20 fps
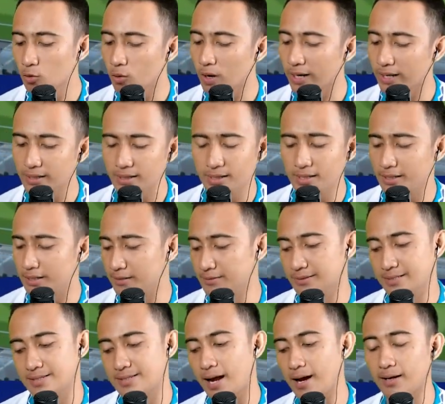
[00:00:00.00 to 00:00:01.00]
gua ini
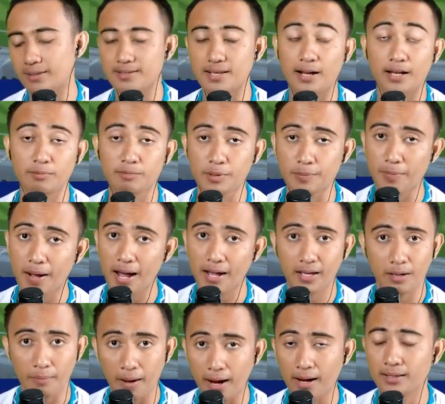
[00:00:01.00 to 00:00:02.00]
sangat-sangat
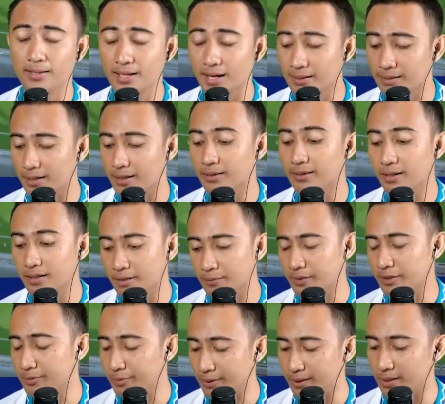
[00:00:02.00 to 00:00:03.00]
berbahaya banget counter attack
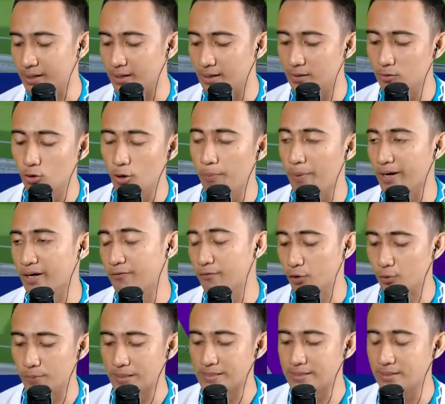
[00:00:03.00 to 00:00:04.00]
teman-teman karena gua pakai
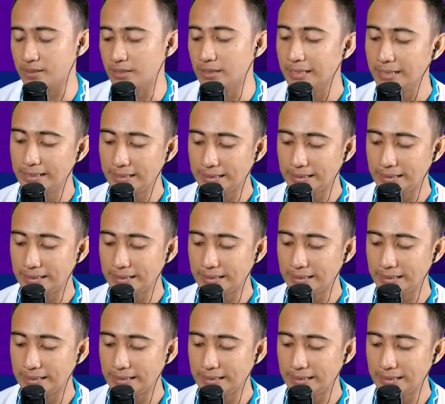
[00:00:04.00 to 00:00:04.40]
formasi